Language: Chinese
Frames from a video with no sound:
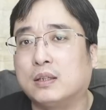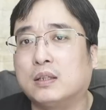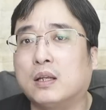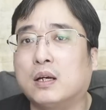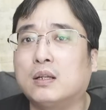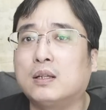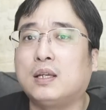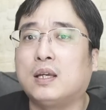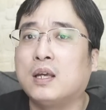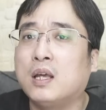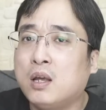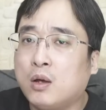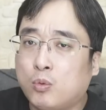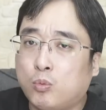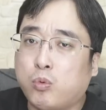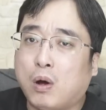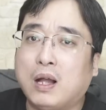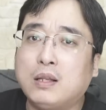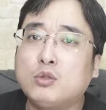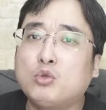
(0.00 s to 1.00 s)
能力，
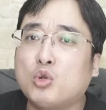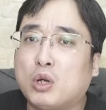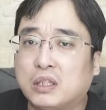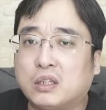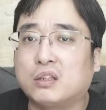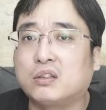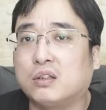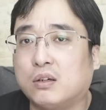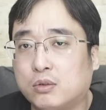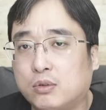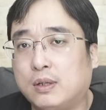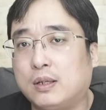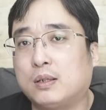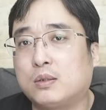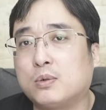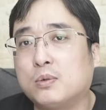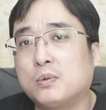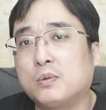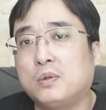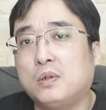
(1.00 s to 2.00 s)
完全的得罪了
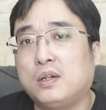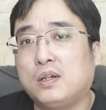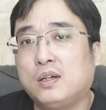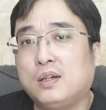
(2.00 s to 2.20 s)
中国。